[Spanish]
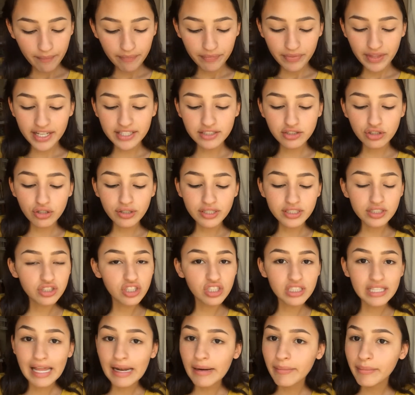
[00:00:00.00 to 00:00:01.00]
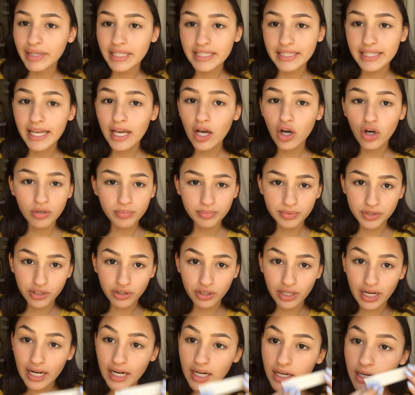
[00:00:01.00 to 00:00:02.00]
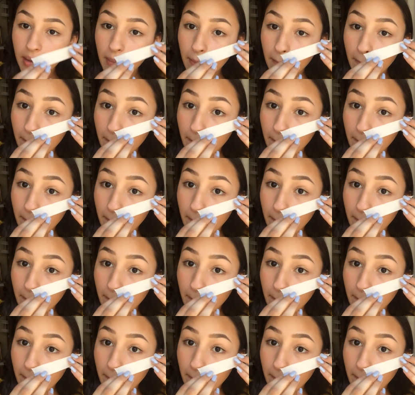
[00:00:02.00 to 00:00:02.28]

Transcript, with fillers: Esto es totalmente opcional,